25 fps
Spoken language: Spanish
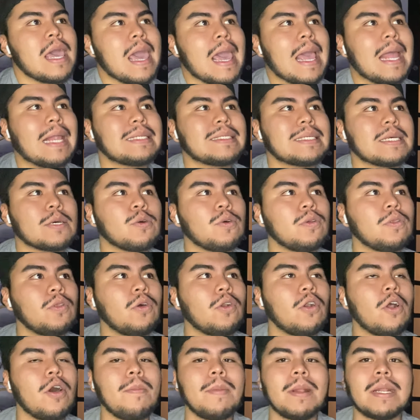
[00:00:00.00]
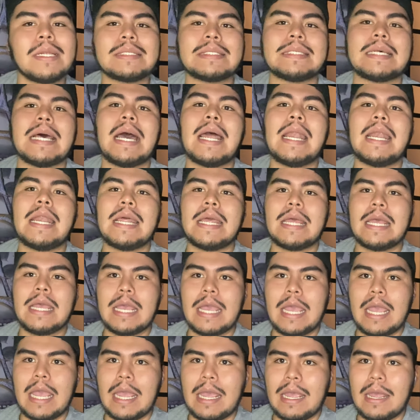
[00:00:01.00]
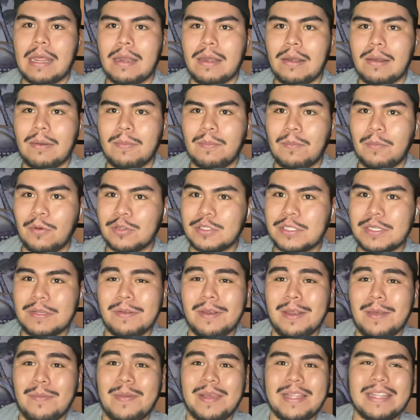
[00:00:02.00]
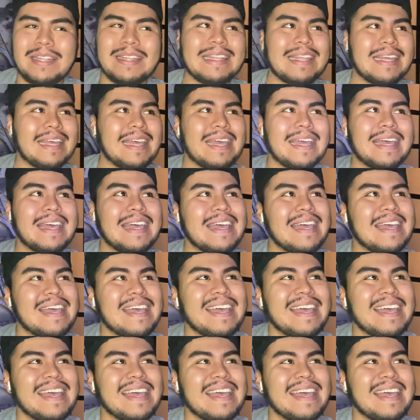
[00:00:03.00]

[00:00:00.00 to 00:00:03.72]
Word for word: El segundo nombre sale el posiblemente